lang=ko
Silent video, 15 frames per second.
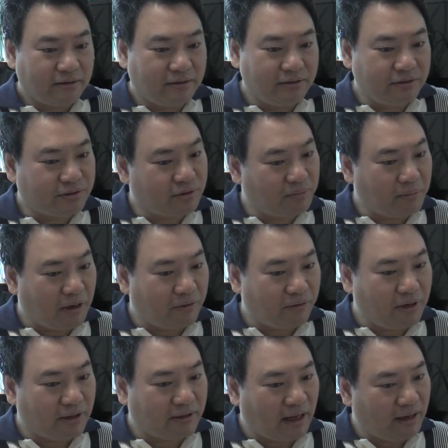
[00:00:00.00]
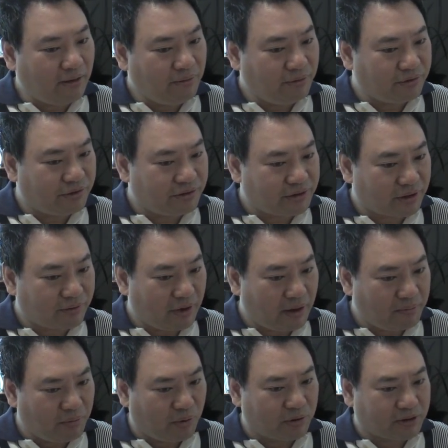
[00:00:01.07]
그리스도 말고나 다른 곳에서 자꾸
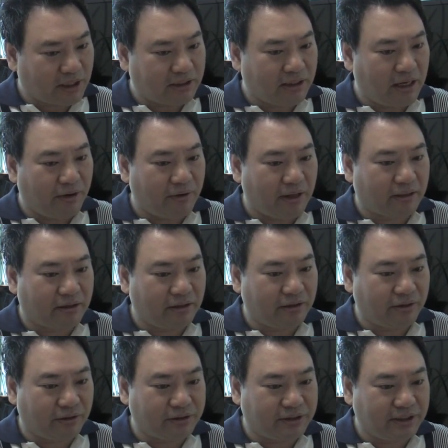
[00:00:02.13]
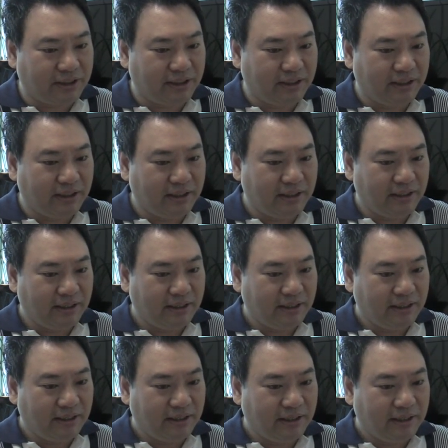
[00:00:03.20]
행복을 찾으려고 했던 것이
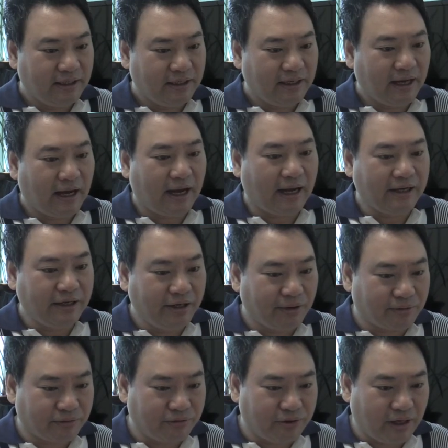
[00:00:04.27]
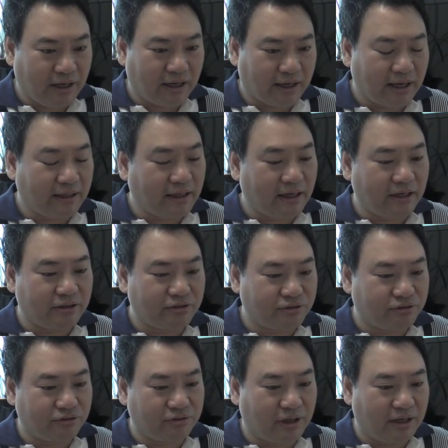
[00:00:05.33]
아니었구나.
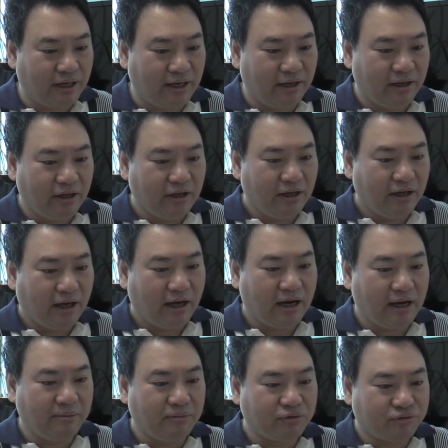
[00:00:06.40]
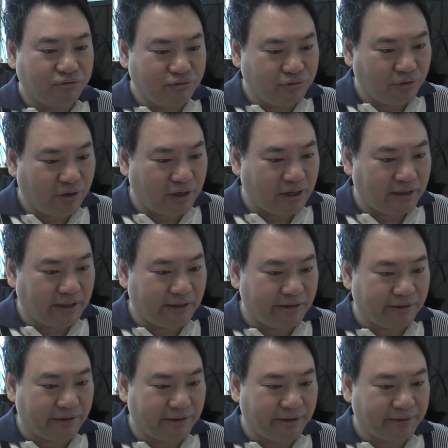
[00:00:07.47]
깨달아진 순간에 하나님 순종하게
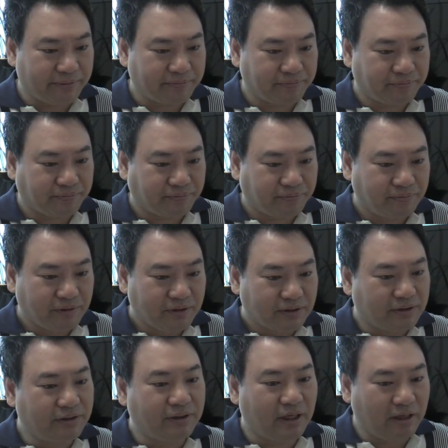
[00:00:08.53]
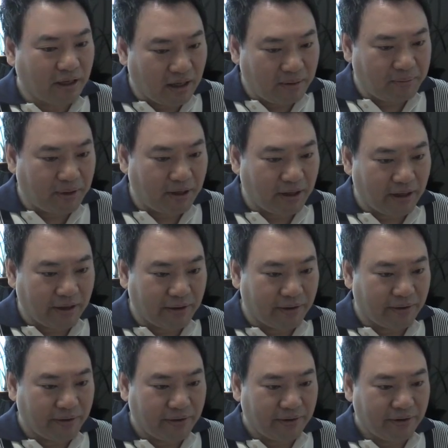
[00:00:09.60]
되는 거예요. 그게
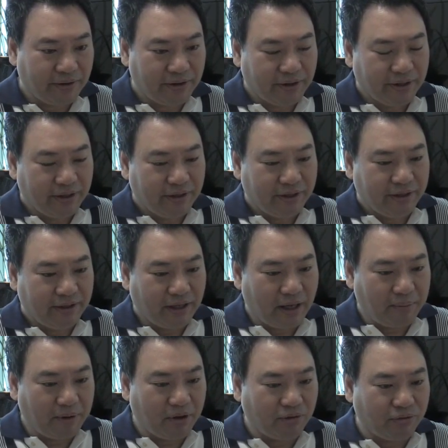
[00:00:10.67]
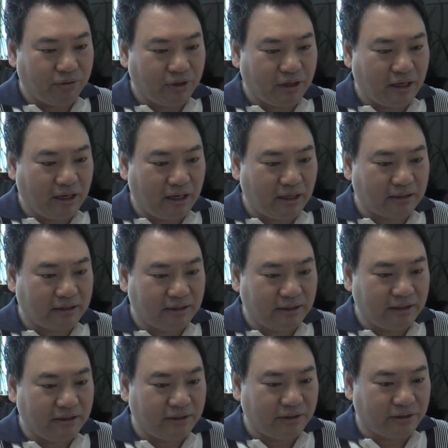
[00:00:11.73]
예배예요. 예배로 우리가
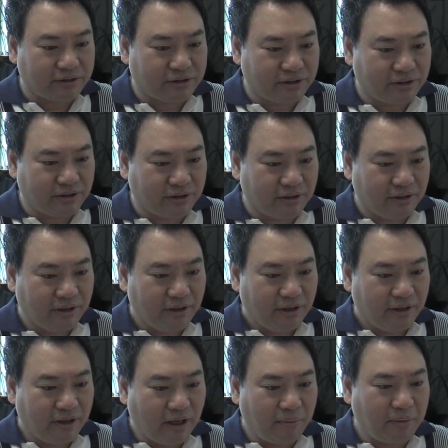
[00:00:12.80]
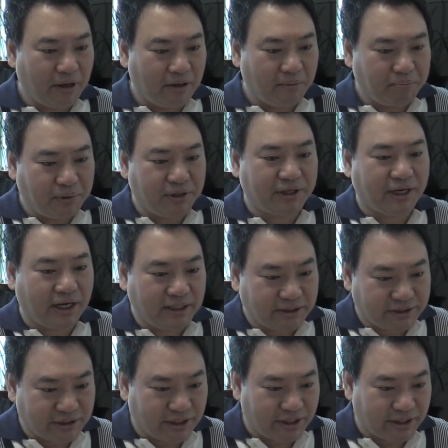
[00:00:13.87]
드리는 것은 예배에는 피가
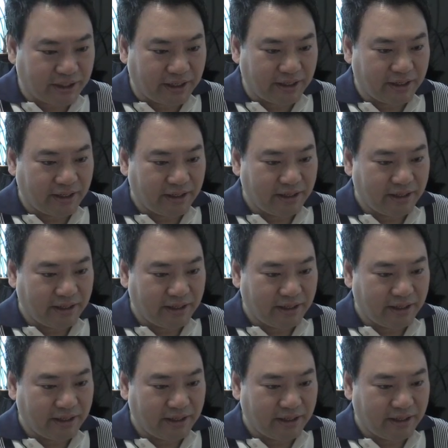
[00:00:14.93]
있어야 돼.